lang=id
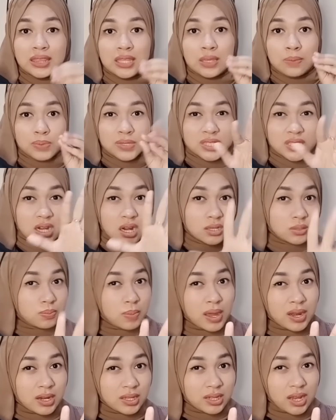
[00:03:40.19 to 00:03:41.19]
tipis
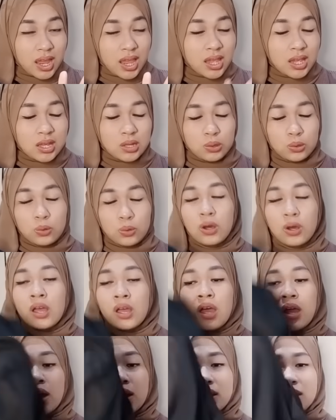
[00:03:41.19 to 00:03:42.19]
transparan kayak gitu
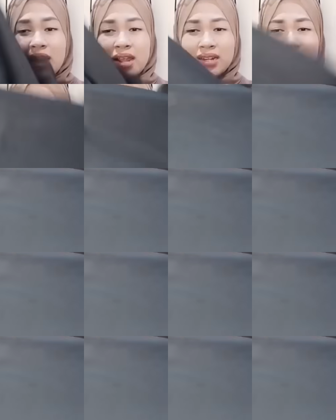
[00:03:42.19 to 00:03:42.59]
dan yang